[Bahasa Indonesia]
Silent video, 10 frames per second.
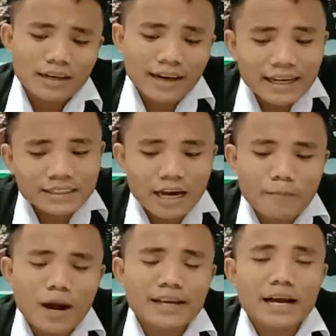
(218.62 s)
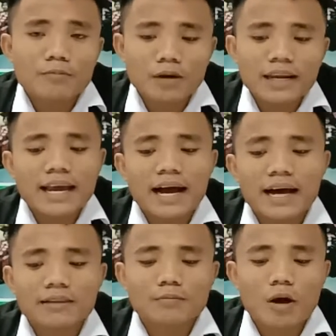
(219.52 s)
gereja banyak
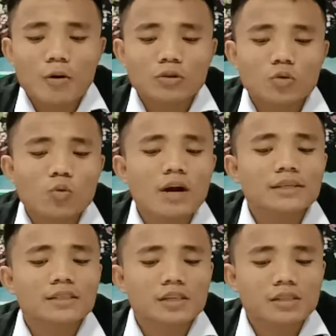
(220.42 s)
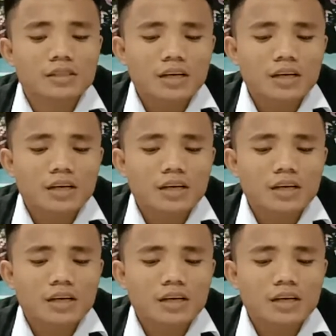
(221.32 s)
melihat bahwa tugas ter,